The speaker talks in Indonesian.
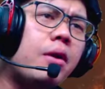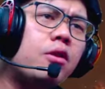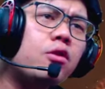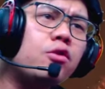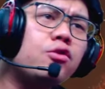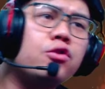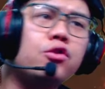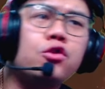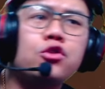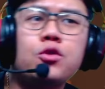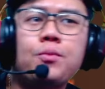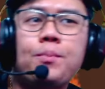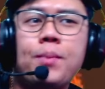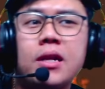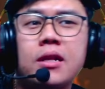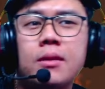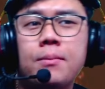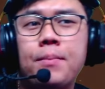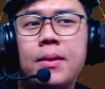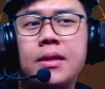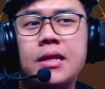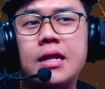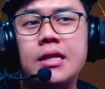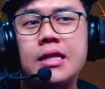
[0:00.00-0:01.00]
77 part
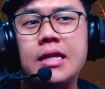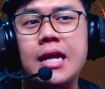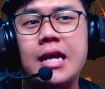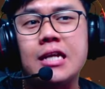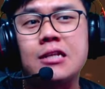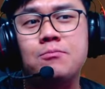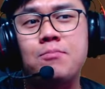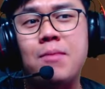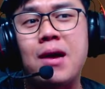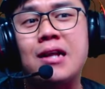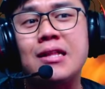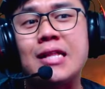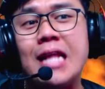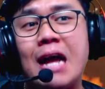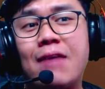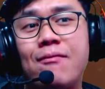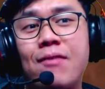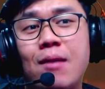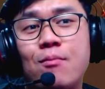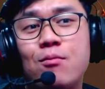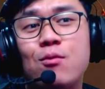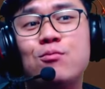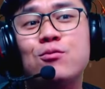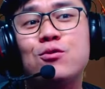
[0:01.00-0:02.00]
4 nanti guys Bang
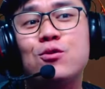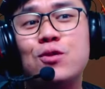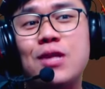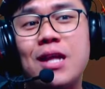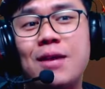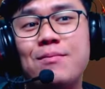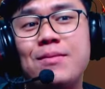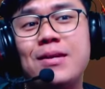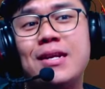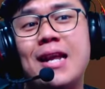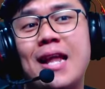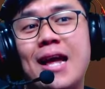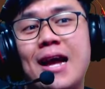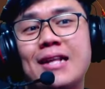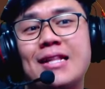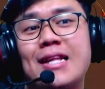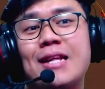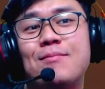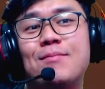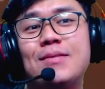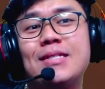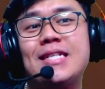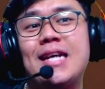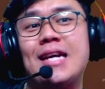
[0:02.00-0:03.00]
Dafabum sudah bilang
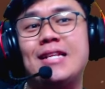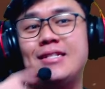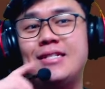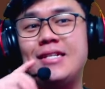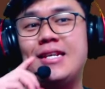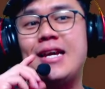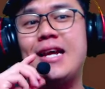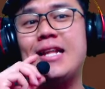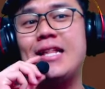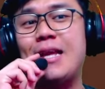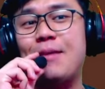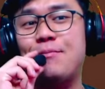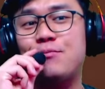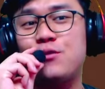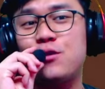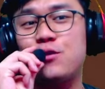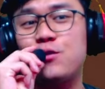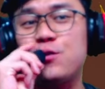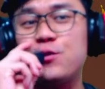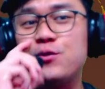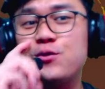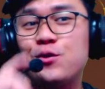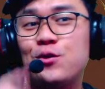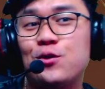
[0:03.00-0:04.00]
dan menjanjikan
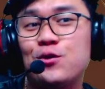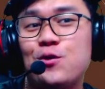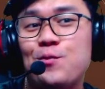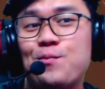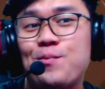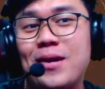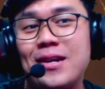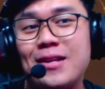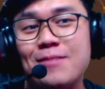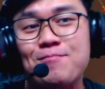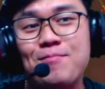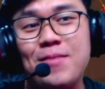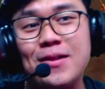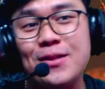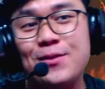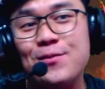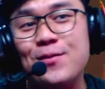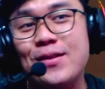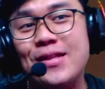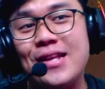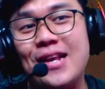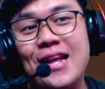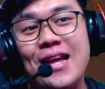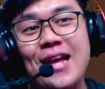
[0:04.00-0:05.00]
episode 77 part 4 itu
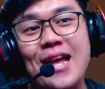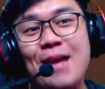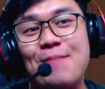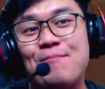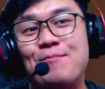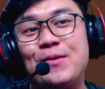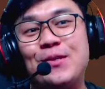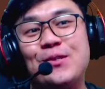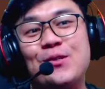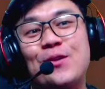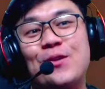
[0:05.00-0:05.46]
adalah episode